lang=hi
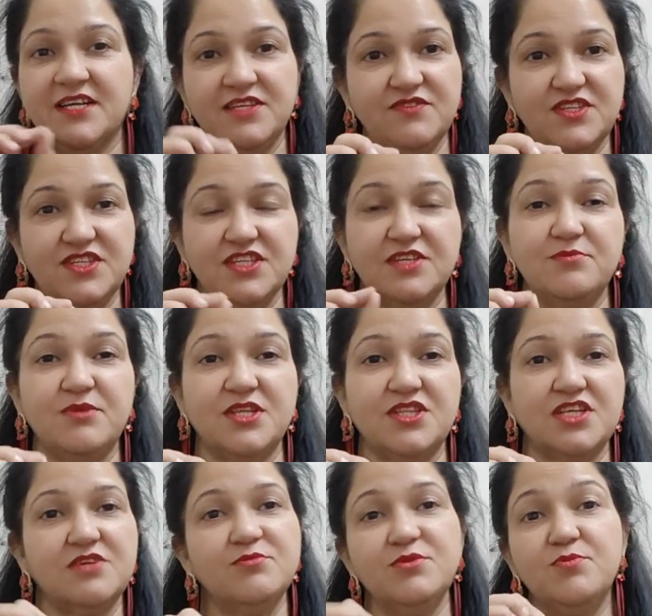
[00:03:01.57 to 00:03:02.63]
एक्टिवेटर की
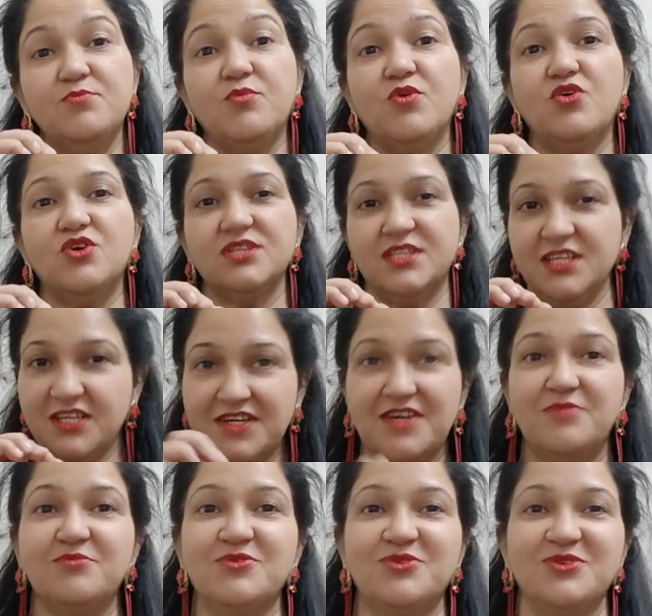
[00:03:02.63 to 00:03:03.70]
मात्रा भी बहुत ही
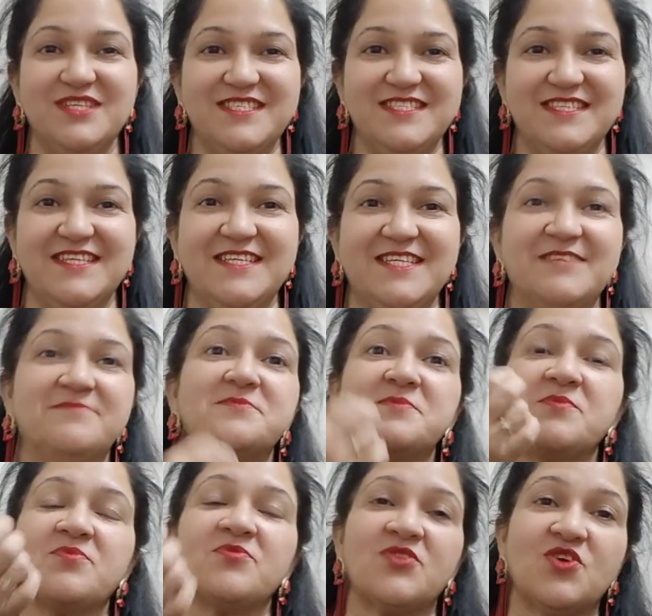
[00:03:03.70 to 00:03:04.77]
कम होनी चाहिए
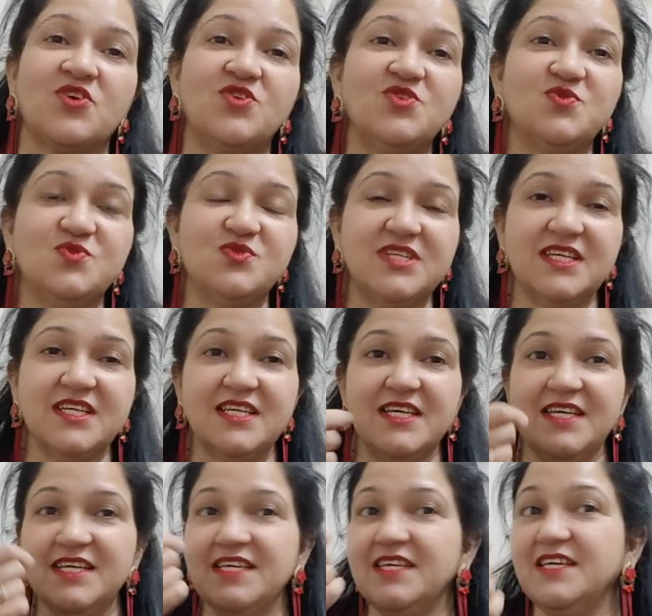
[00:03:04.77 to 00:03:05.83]
और दूसरा क्या
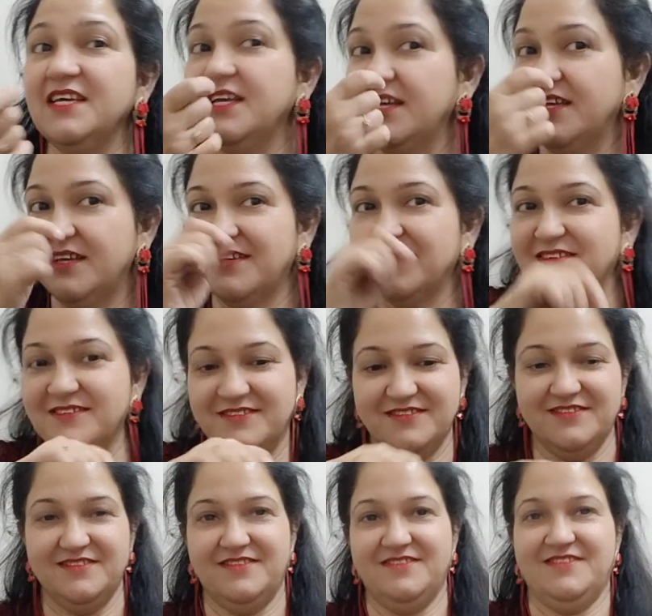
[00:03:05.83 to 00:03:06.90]
है कि आ,
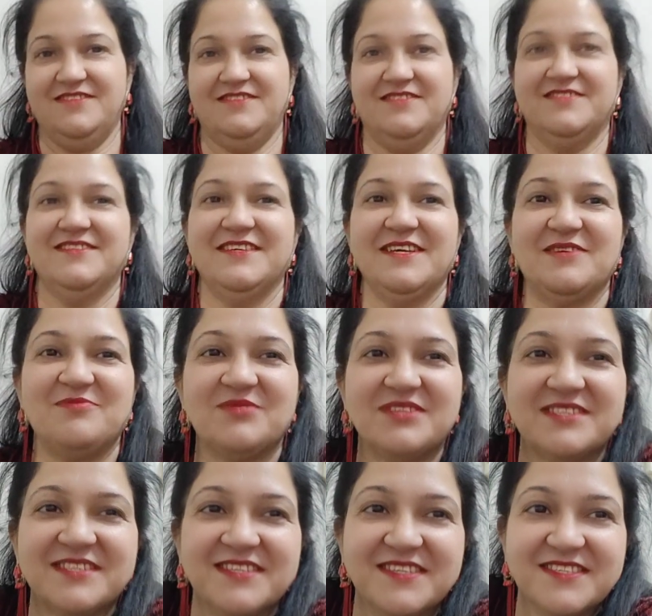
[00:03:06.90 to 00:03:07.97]
एक मिनट
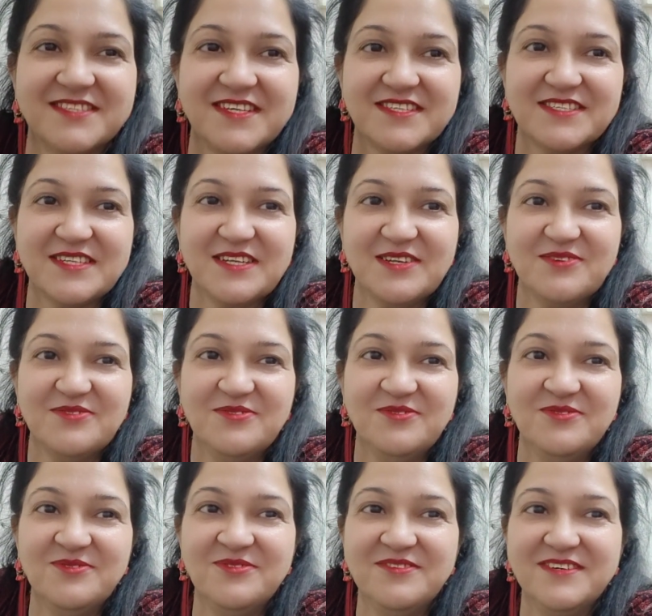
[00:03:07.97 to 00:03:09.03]
सांस ले लूँ